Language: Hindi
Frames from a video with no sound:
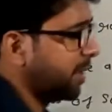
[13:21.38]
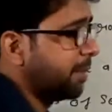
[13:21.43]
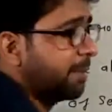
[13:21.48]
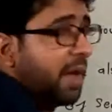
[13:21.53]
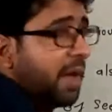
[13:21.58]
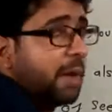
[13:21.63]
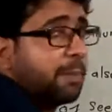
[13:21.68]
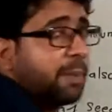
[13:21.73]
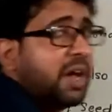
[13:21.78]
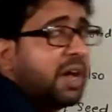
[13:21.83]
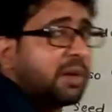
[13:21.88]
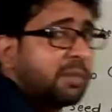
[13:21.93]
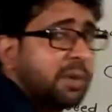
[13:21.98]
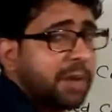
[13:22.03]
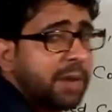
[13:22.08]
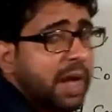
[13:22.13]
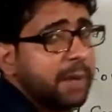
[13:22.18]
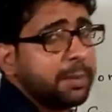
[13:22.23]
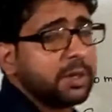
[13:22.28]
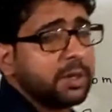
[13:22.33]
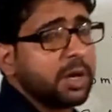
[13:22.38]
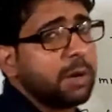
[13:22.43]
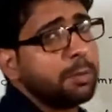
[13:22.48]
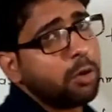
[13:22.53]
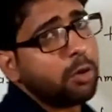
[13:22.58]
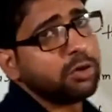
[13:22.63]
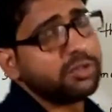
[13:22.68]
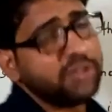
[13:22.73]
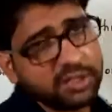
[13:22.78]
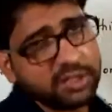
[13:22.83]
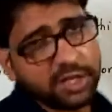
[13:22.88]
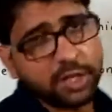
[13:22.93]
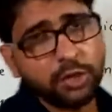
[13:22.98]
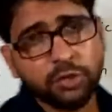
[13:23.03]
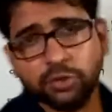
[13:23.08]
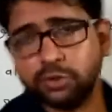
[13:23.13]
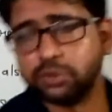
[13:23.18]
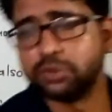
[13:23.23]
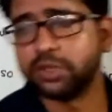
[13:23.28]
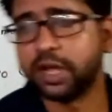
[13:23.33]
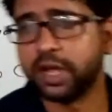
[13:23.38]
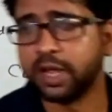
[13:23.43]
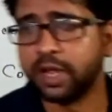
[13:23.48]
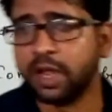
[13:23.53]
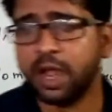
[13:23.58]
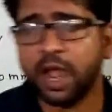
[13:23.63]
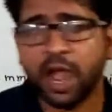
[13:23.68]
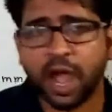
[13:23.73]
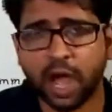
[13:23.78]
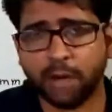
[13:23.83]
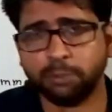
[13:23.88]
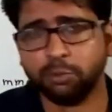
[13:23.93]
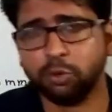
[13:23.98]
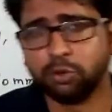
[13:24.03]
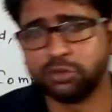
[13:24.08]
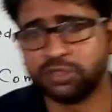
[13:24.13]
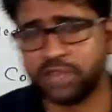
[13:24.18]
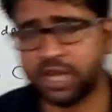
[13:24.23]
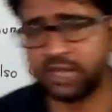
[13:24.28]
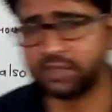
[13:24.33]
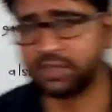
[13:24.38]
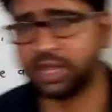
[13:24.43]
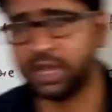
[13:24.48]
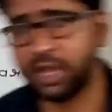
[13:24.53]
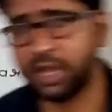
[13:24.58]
ये व्यापार में फाइबर का बहुत ज़्यादा यूज होता है हम लोग जानते